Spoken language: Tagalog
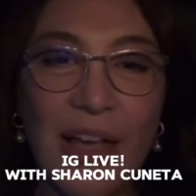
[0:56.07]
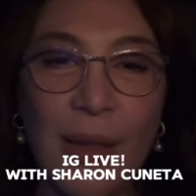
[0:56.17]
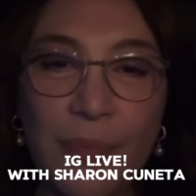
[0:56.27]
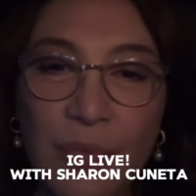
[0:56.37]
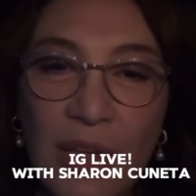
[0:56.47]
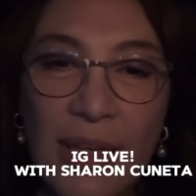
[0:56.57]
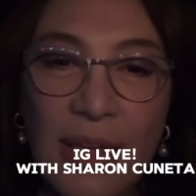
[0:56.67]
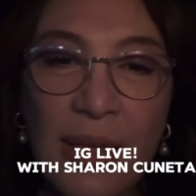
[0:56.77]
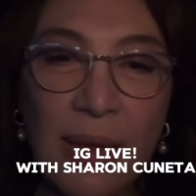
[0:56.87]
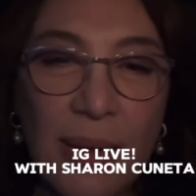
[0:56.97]
Um,
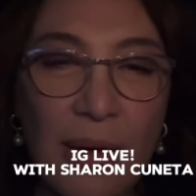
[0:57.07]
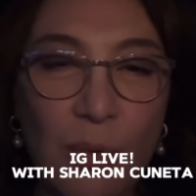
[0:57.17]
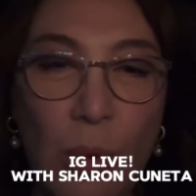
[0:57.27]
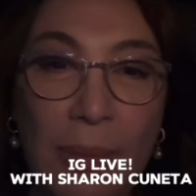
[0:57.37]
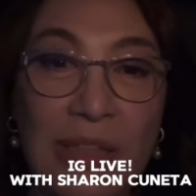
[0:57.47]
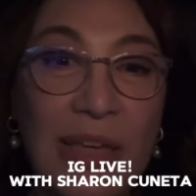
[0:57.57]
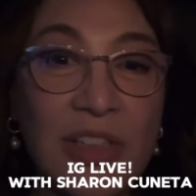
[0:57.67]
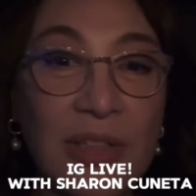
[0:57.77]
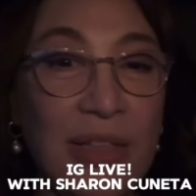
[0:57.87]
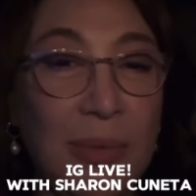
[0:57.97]
e
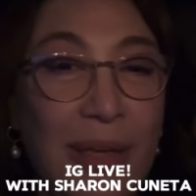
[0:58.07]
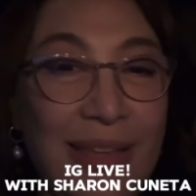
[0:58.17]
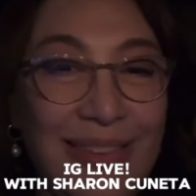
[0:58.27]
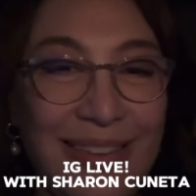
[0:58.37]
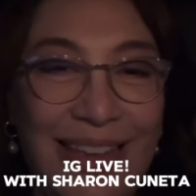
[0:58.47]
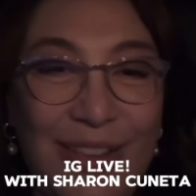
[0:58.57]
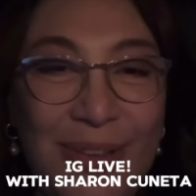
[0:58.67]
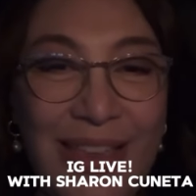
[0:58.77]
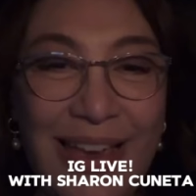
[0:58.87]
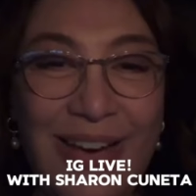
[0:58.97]
YBTH at Ibeth. Hello
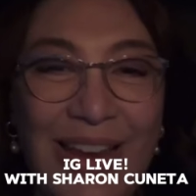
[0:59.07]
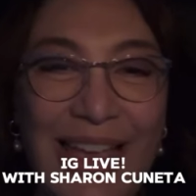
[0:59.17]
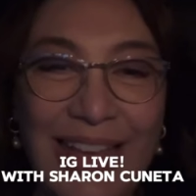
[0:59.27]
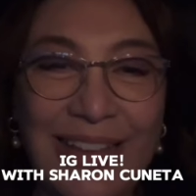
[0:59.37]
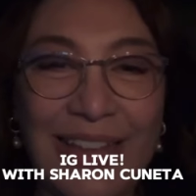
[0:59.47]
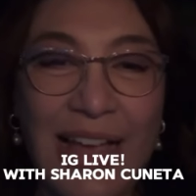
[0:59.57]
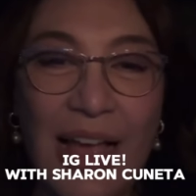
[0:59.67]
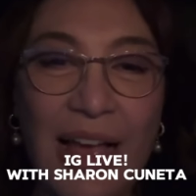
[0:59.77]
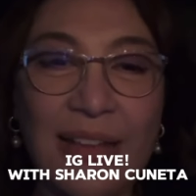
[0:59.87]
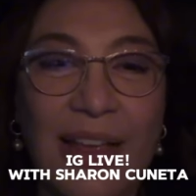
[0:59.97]
there! And Tita
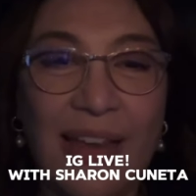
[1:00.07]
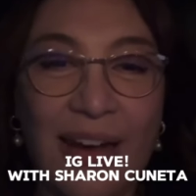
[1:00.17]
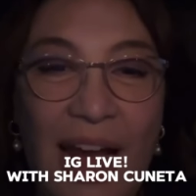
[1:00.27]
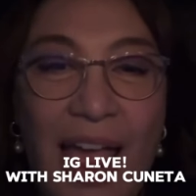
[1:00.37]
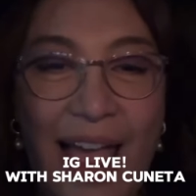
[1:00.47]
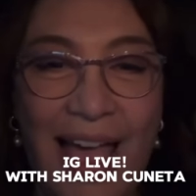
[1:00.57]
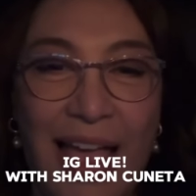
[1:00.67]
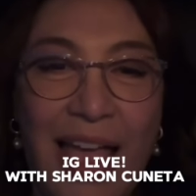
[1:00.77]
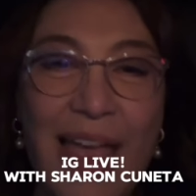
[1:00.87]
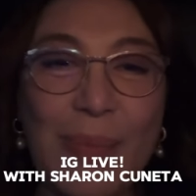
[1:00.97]
Hanan Raha.
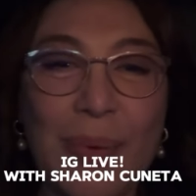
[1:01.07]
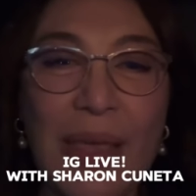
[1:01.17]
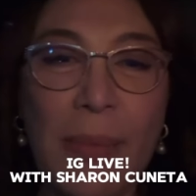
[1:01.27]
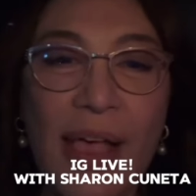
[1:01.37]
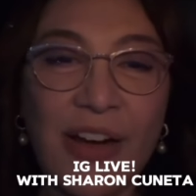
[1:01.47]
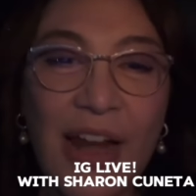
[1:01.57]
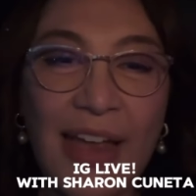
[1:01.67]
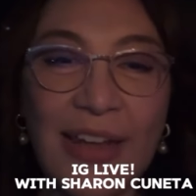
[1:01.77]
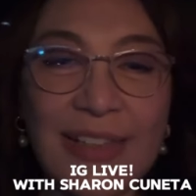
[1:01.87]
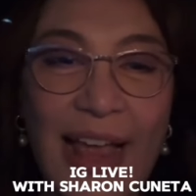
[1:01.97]
PML
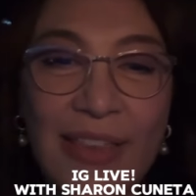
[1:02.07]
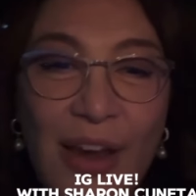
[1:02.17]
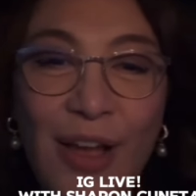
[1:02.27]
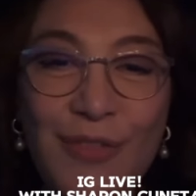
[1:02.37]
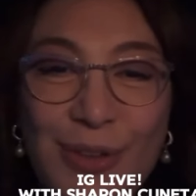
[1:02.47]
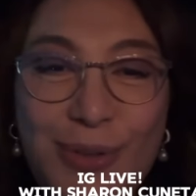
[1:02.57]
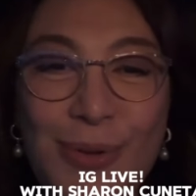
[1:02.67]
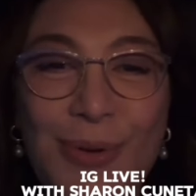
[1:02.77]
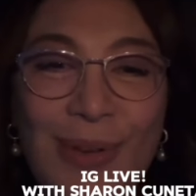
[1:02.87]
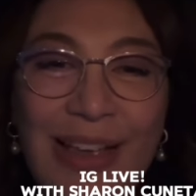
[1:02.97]
Hernandez. Hi there, love you
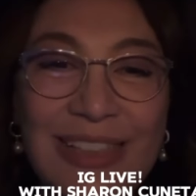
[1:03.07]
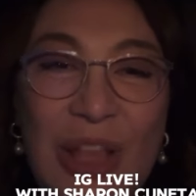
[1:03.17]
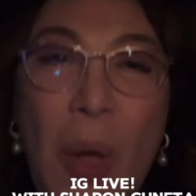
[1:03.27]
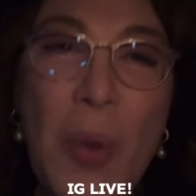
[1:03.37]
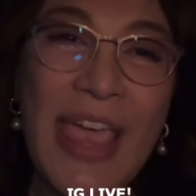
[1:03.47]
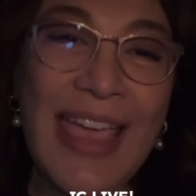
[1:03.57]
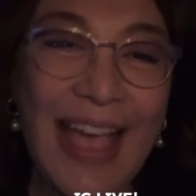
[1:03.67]
too. Snowy!